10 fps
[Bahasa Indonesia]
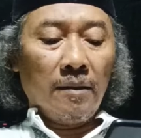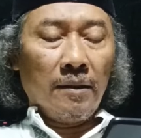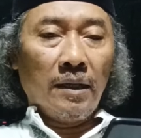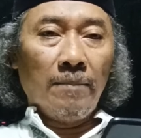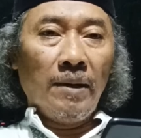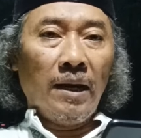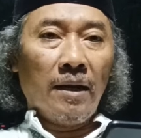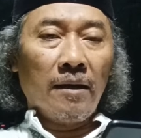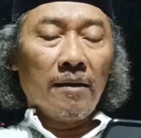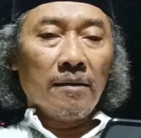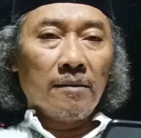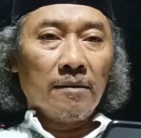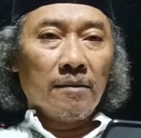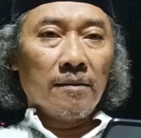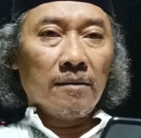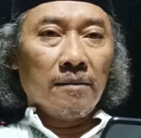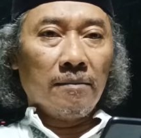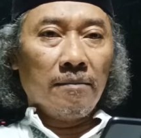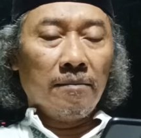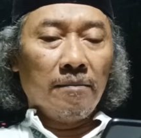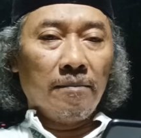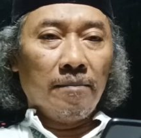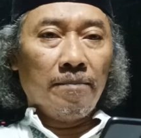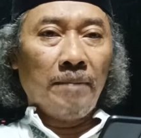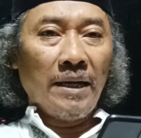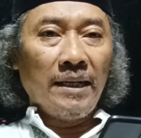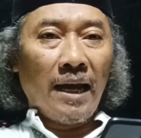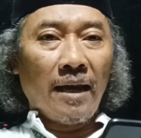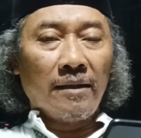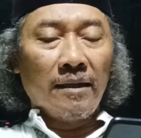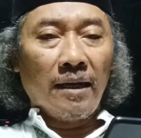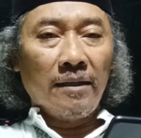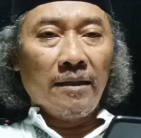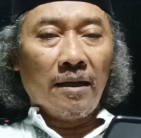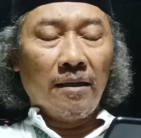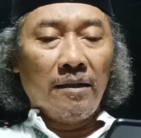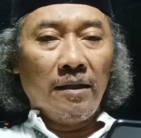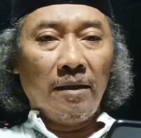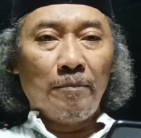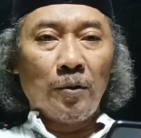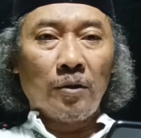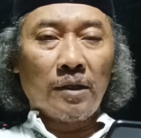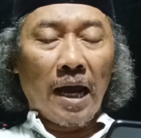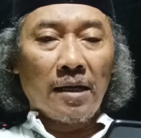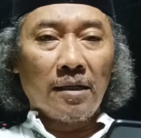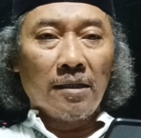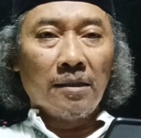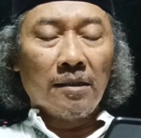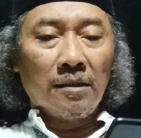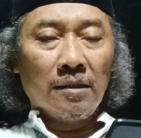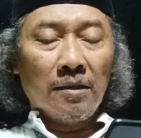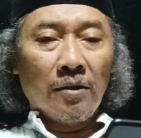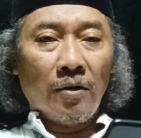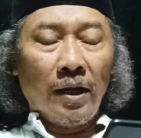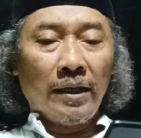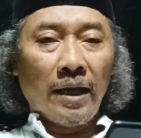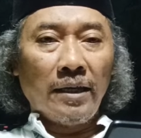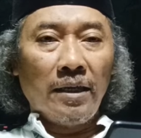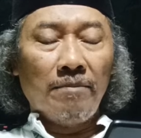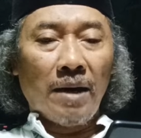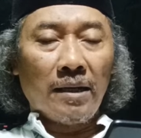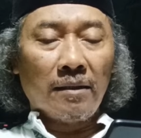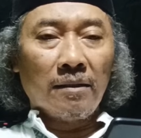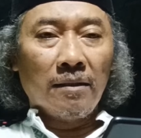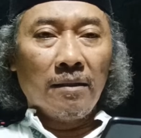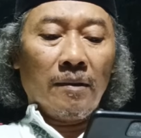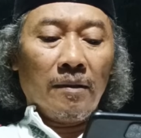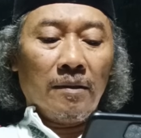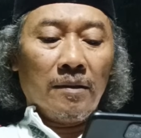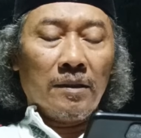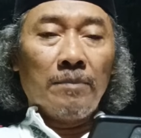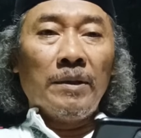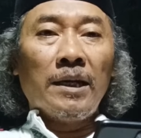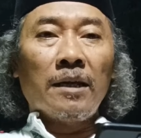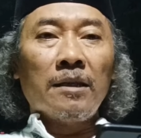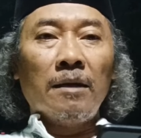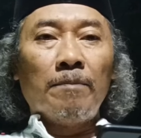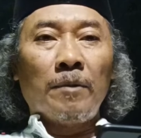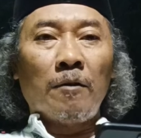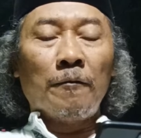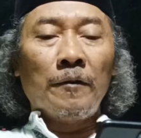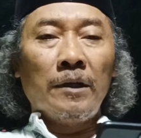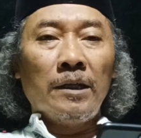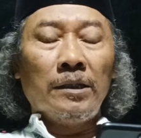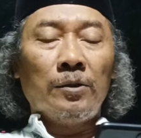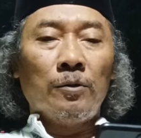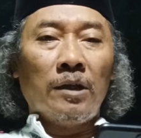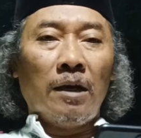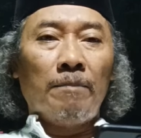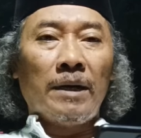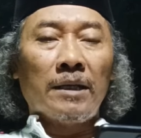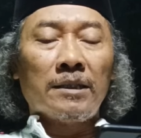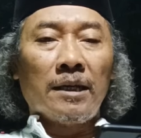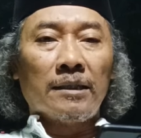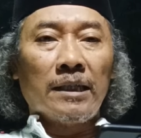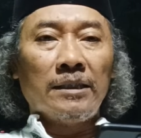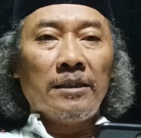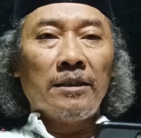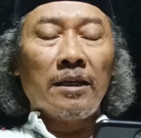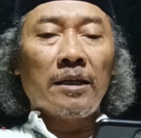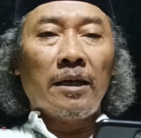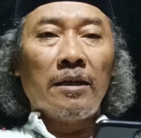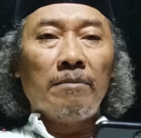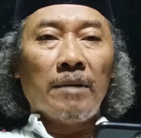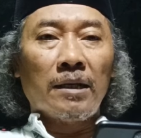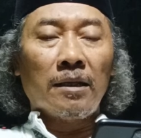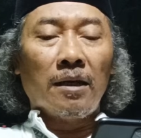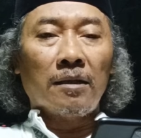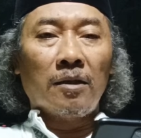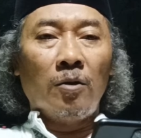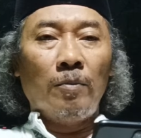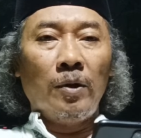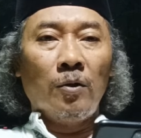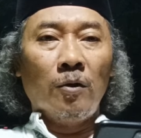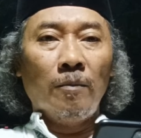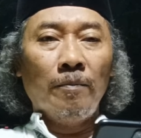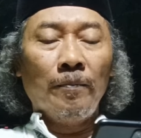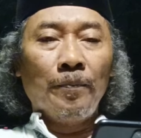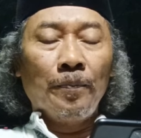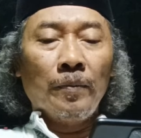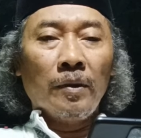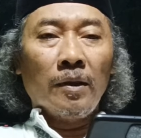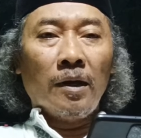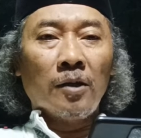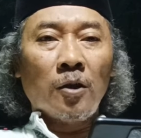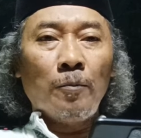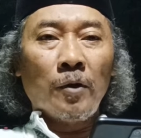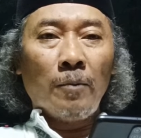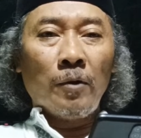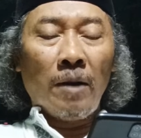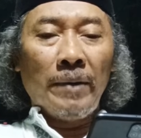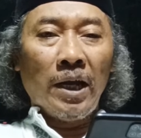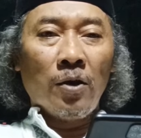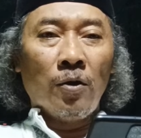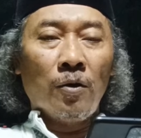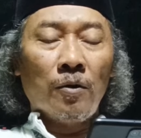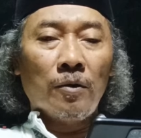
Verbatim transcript: dia bilang Bani Adnan yang diributkan oleh Kiai imat. Sebenarnya Prof ini sudah baca tesisnya Kiai imat atau belum? Atau pura-pura bego?